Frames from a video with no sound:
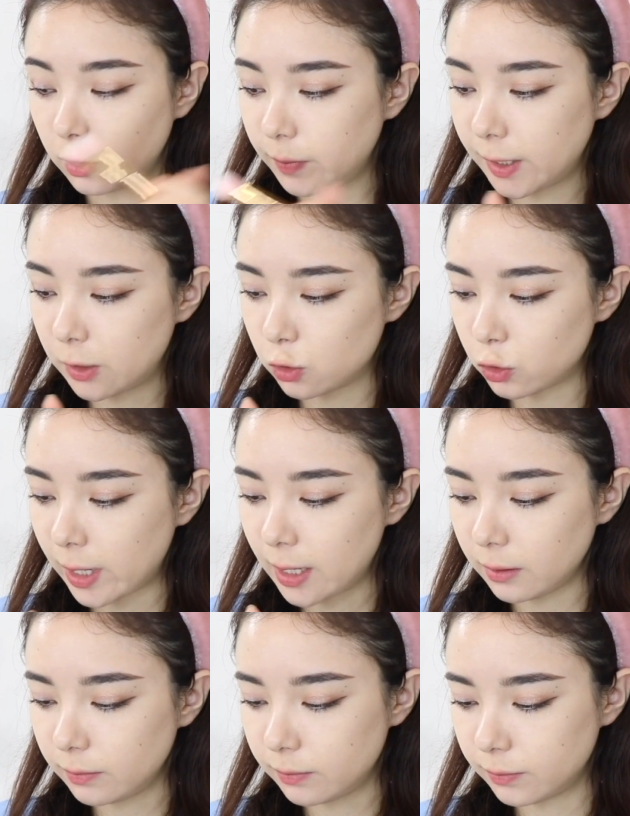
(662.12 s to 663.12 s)
的别影刷，
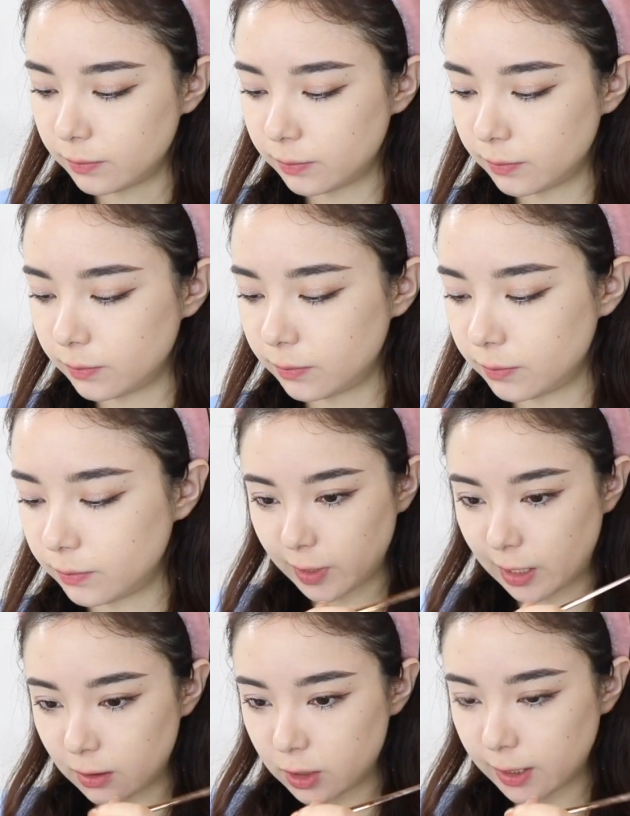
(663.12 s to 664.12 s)
不
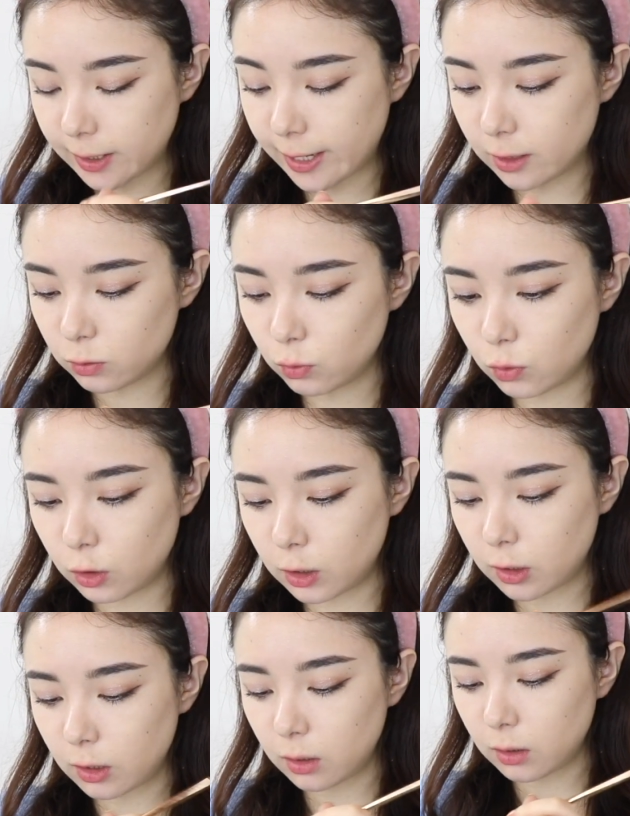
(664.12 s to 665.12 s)
要占太多
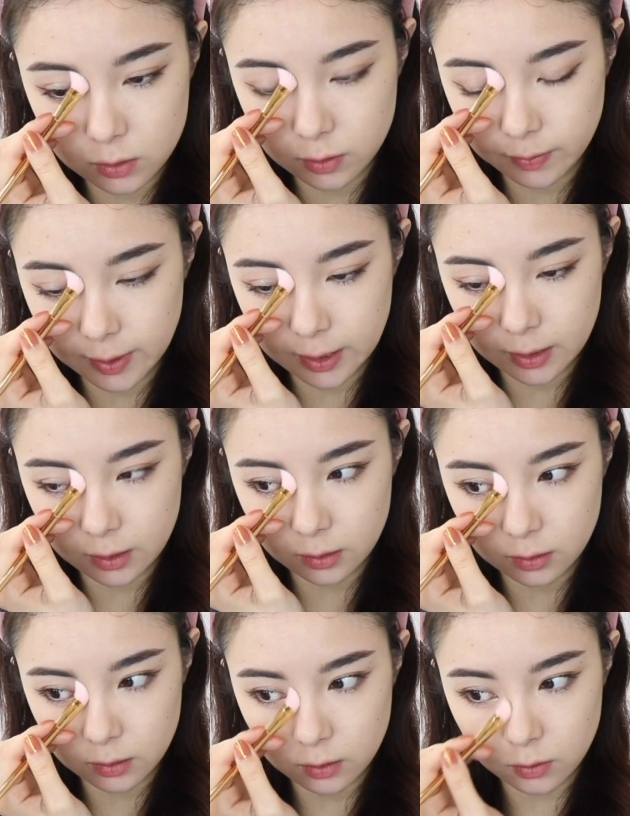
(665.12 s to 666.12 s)
哦，这边
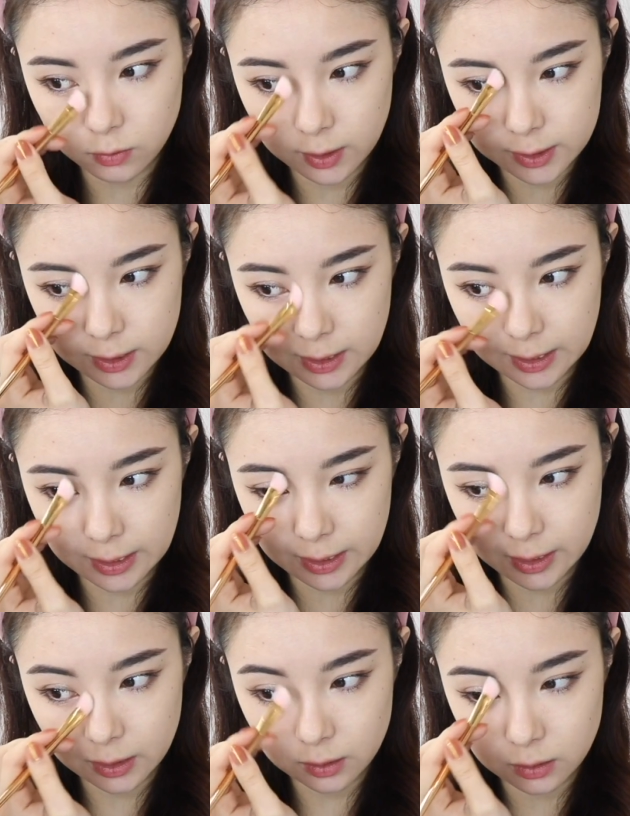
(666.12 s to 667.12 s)
画下
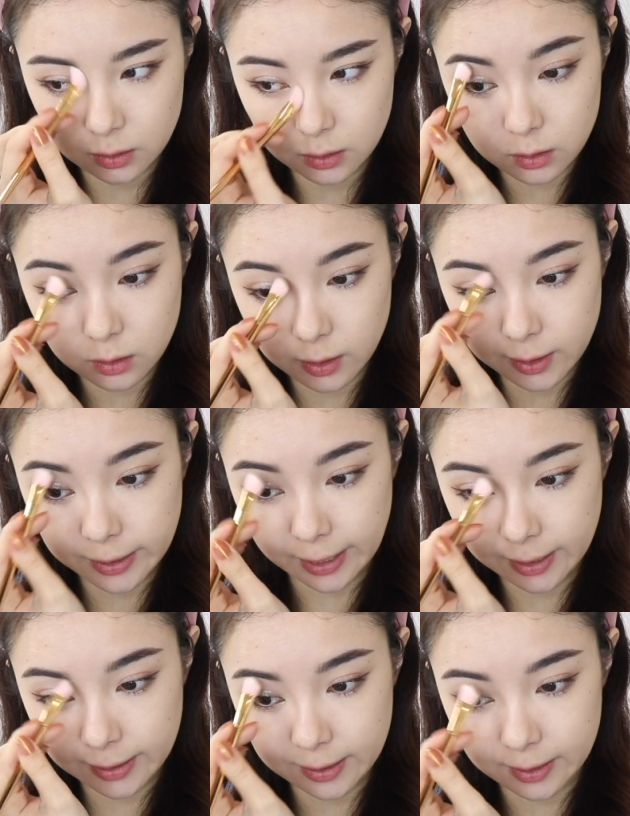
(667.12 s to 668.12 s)
来，跟
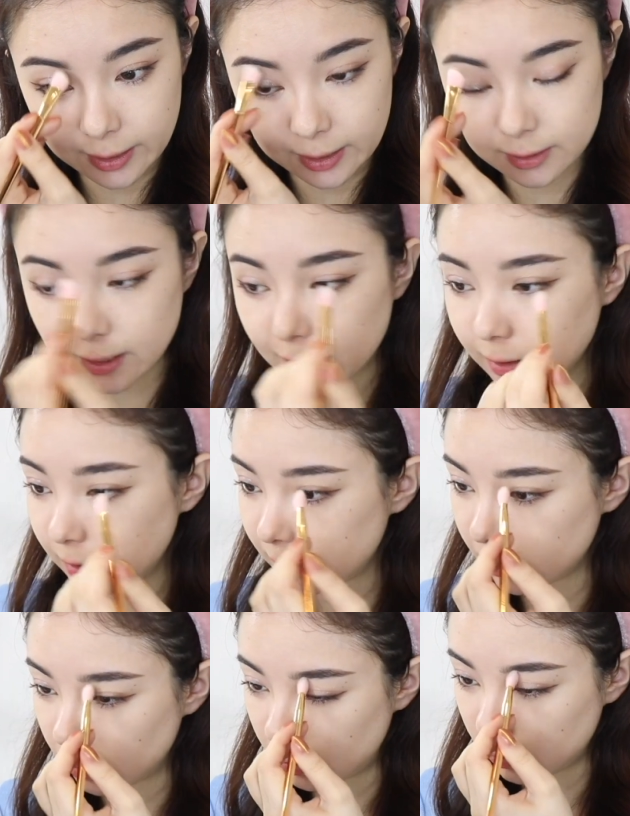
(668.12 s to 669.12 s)
眼影连在一
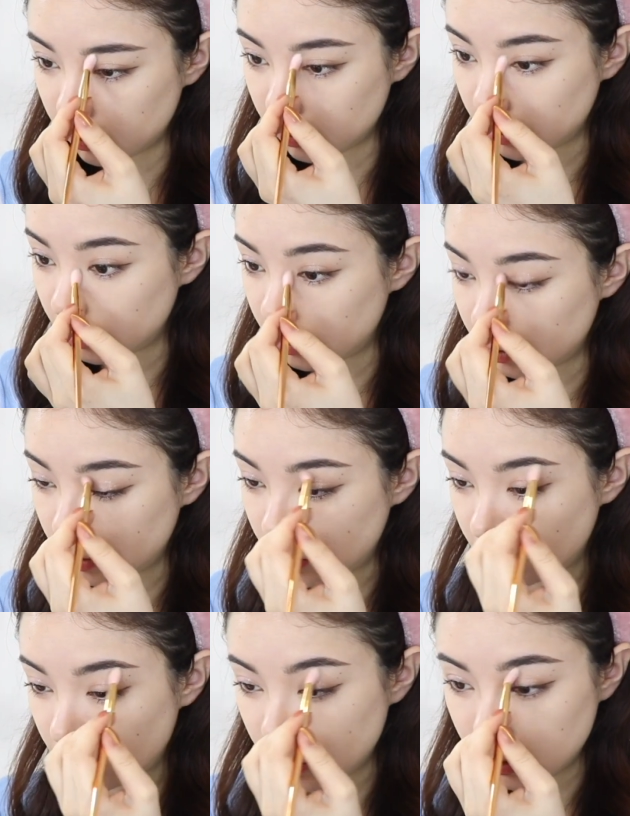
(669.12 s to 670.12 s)
起哦。
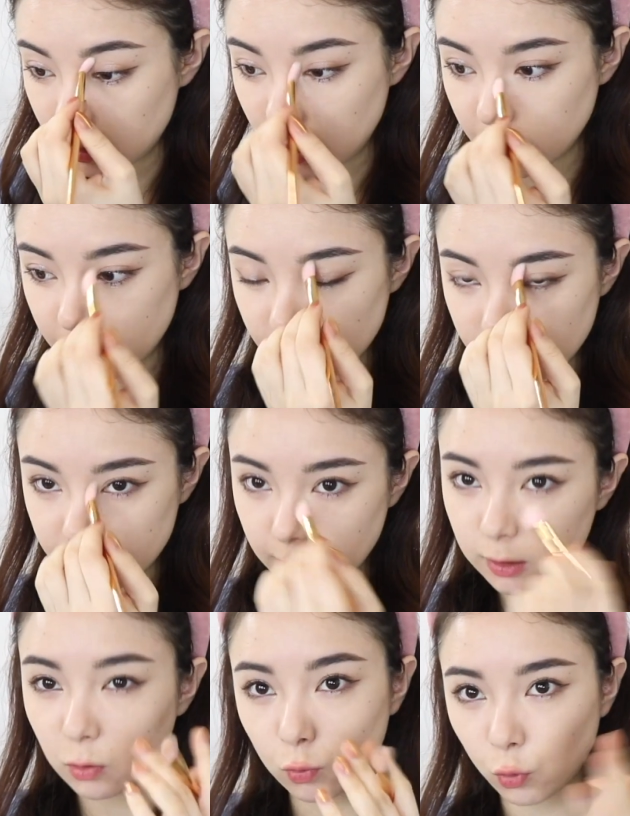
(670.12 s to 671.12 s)
既
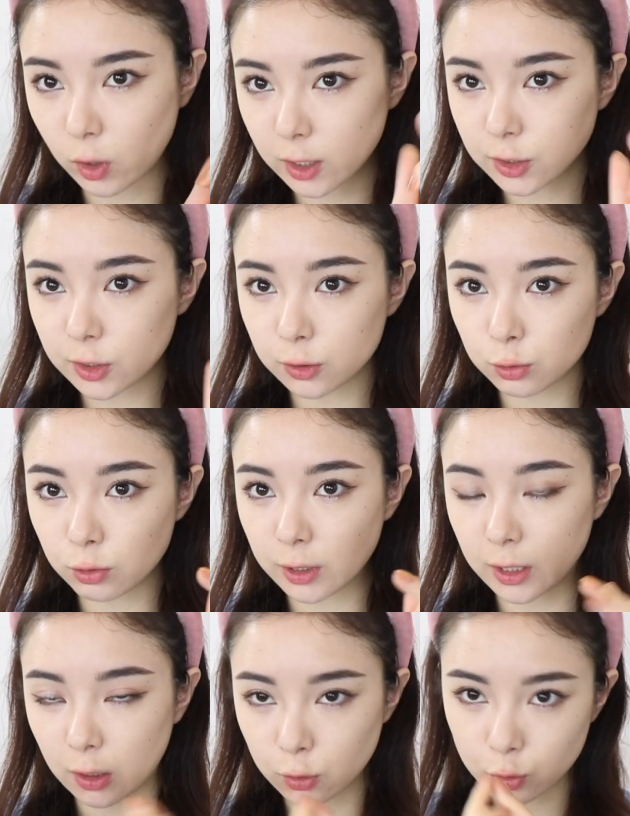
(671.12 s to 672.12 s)
显得五官深邃，
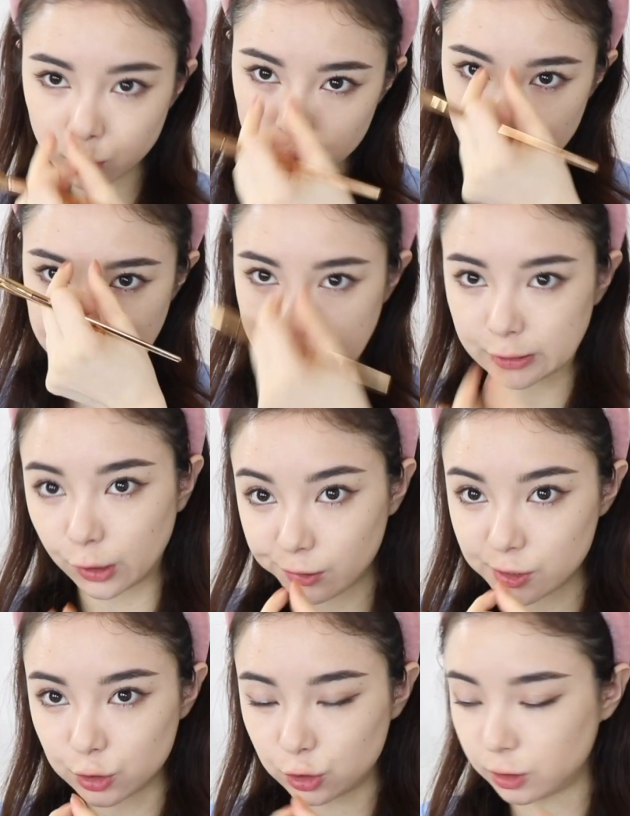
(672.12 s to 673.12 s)
然后又不是两条
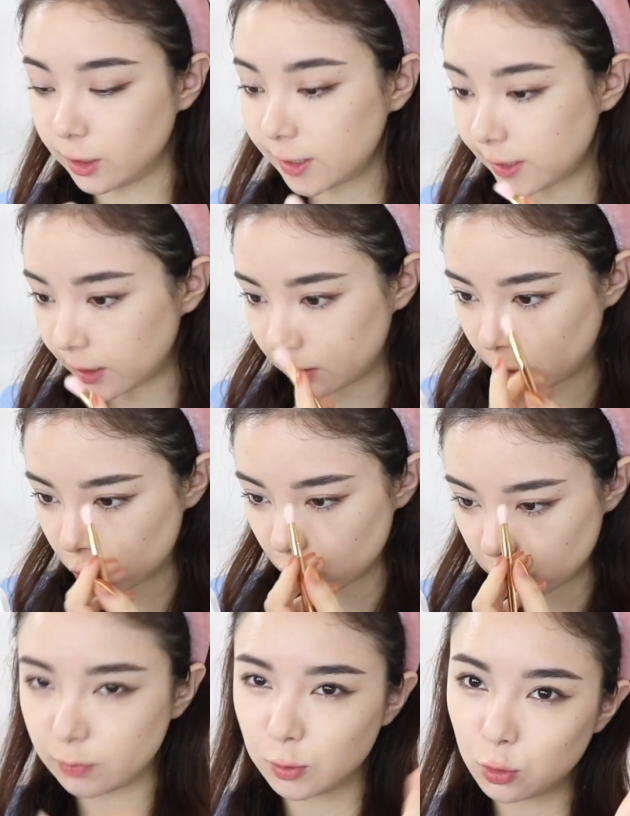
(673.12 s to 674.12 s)
很直的线那种，
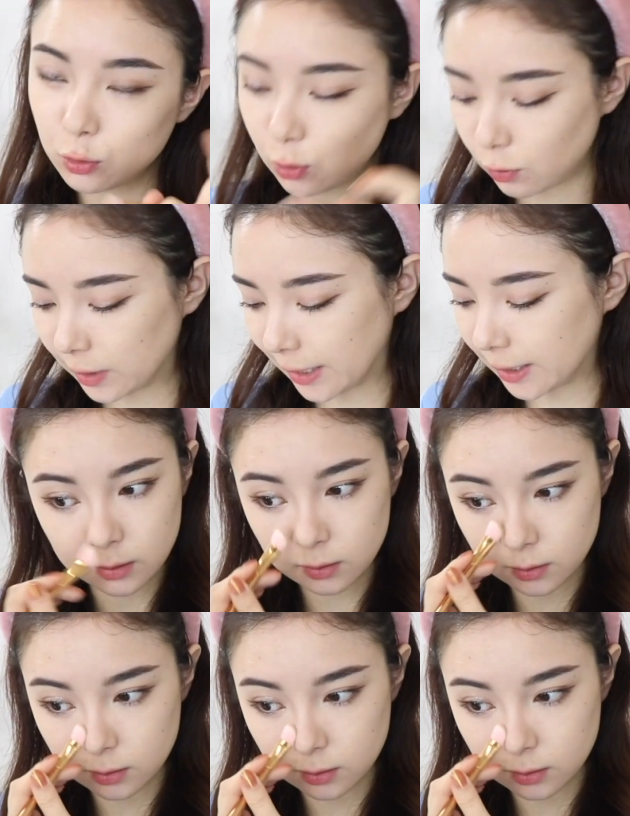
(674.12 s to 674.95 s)
你们都懂啦。